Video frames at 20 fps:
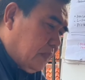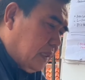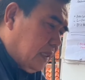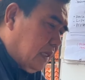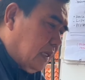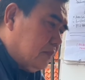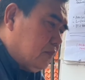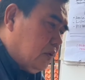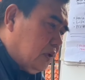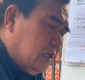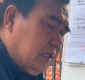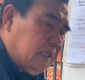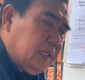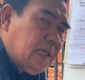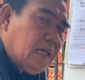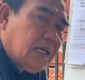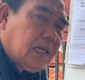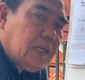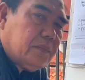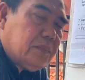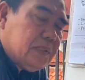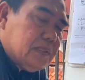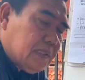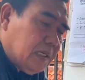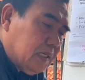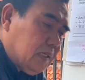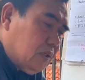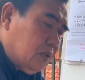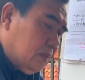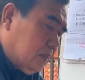dan mungkin dia akan
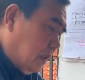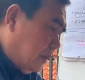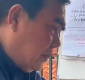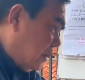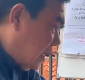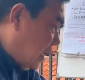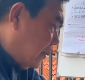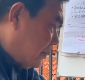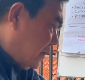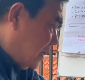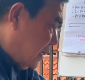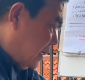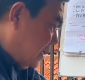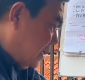bisa hidup lebih lama